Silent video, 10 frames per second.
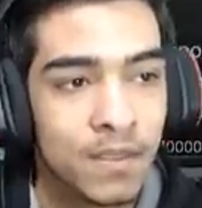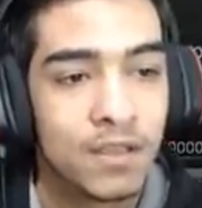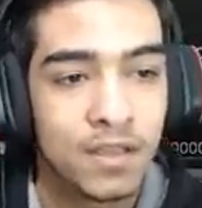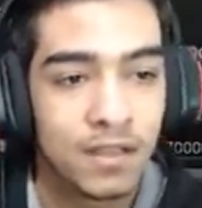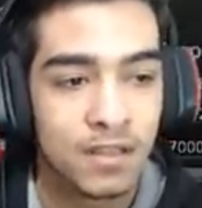
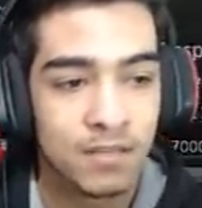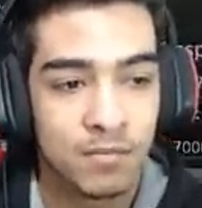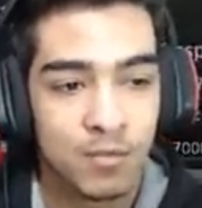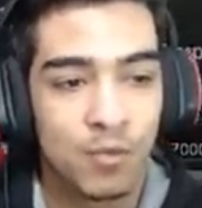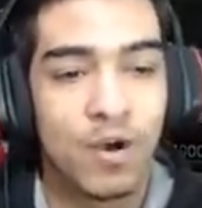Ya dediğim
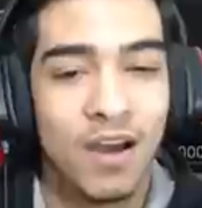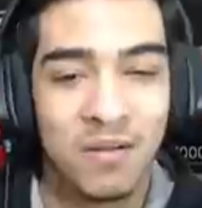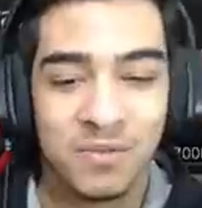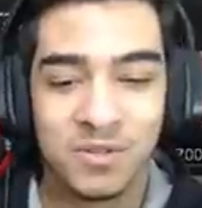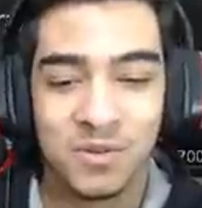gibi
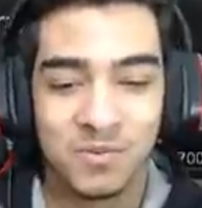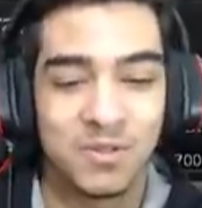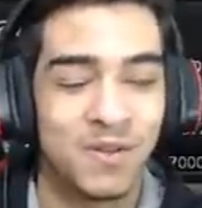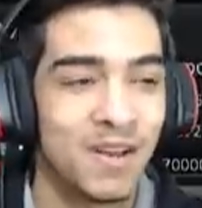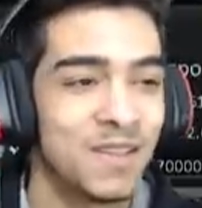varımızı
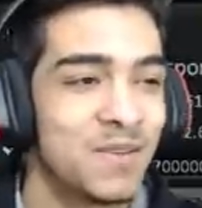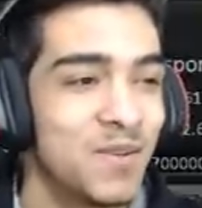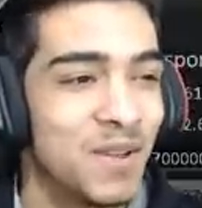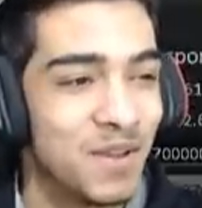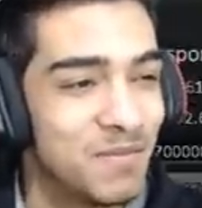yolumuzu verdik oyuna